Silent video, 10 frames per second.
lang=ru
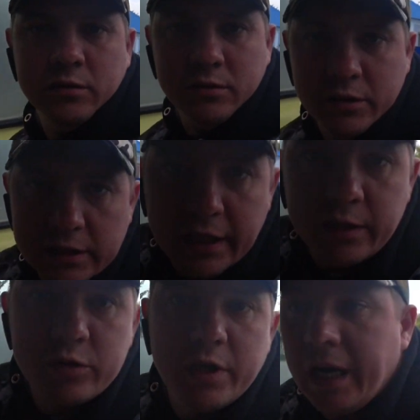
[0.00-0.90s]
То есть
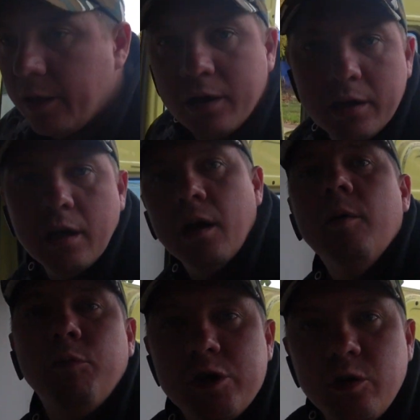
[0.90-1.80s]
она уже
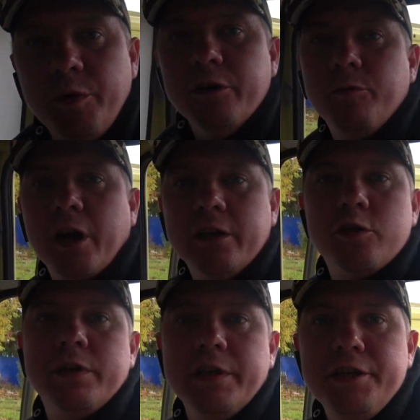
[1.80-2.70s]
поступила в
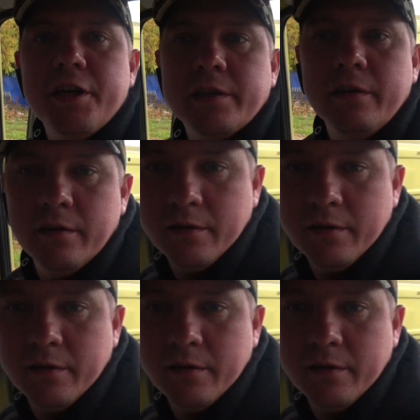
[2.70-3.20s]
продажу сейчас.